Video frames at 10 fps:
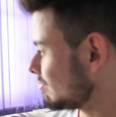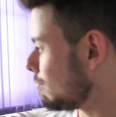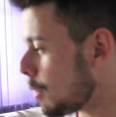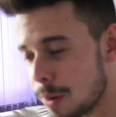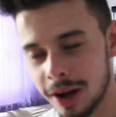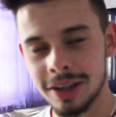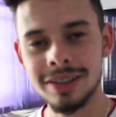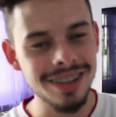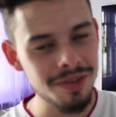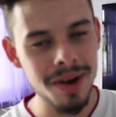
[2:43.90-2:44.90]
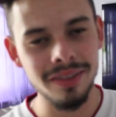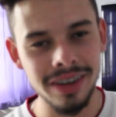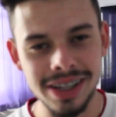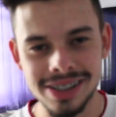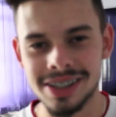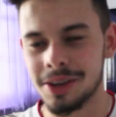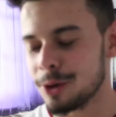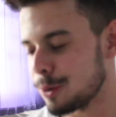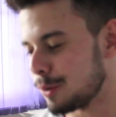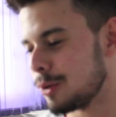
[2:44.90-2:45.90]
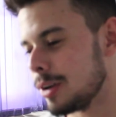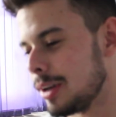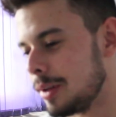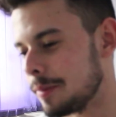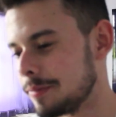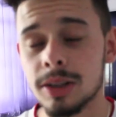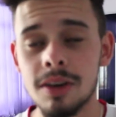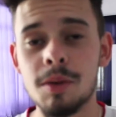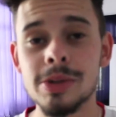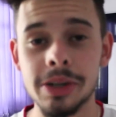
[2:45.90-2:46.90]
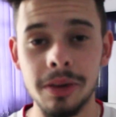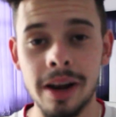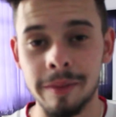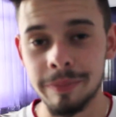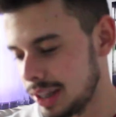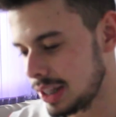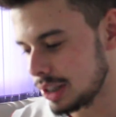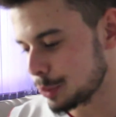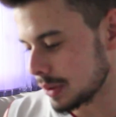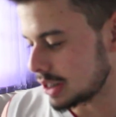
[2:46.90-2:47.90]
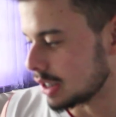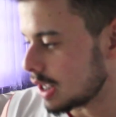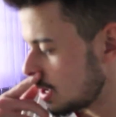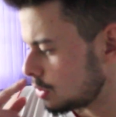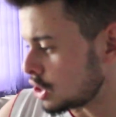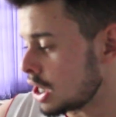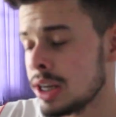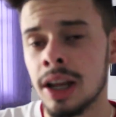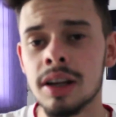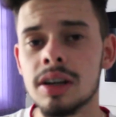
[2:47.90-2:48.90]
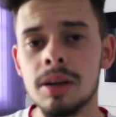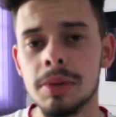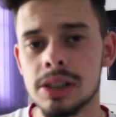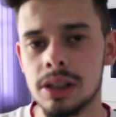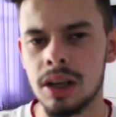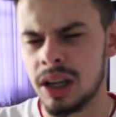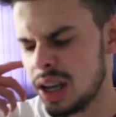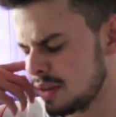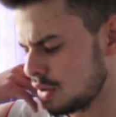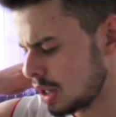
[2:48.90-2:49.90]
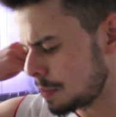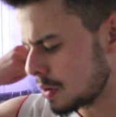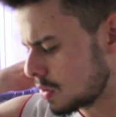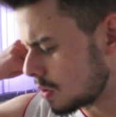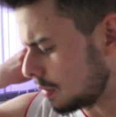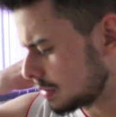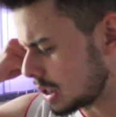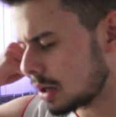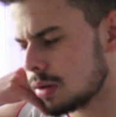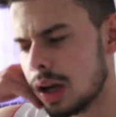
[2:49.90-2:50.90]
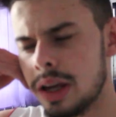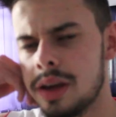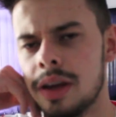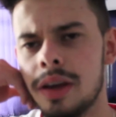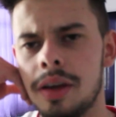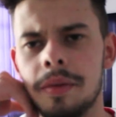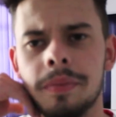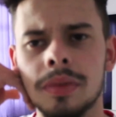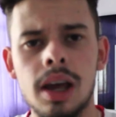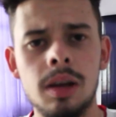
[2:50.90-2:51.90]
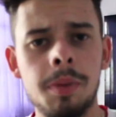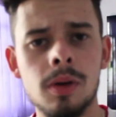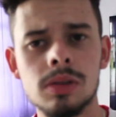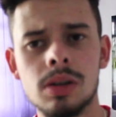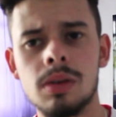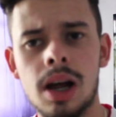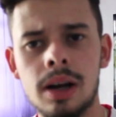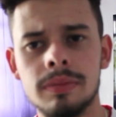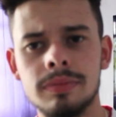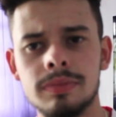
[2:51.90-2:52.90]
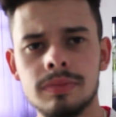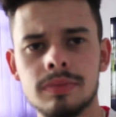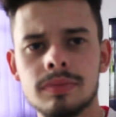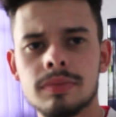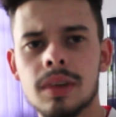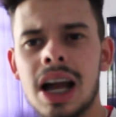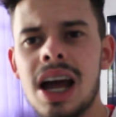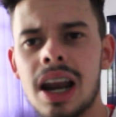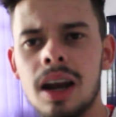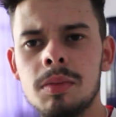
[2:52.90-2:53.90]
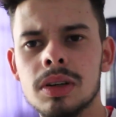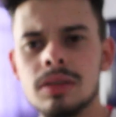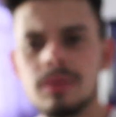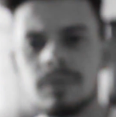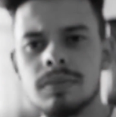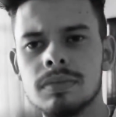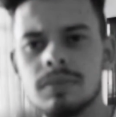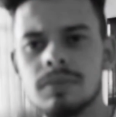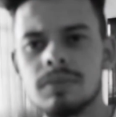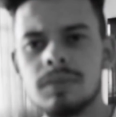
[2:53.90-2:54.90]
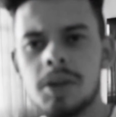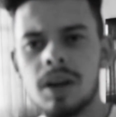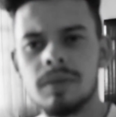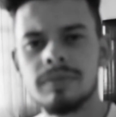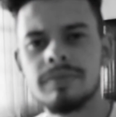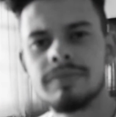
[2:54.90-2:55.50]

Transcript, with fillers: Porra! Teve uma vez que eu fui. Eu tava com meu celular e, tipo assim, eu deixei ele na cama, assim, aí ele foi lá e pegou, certo? Aí ele pegou o celular. Caralho, mano. Moral.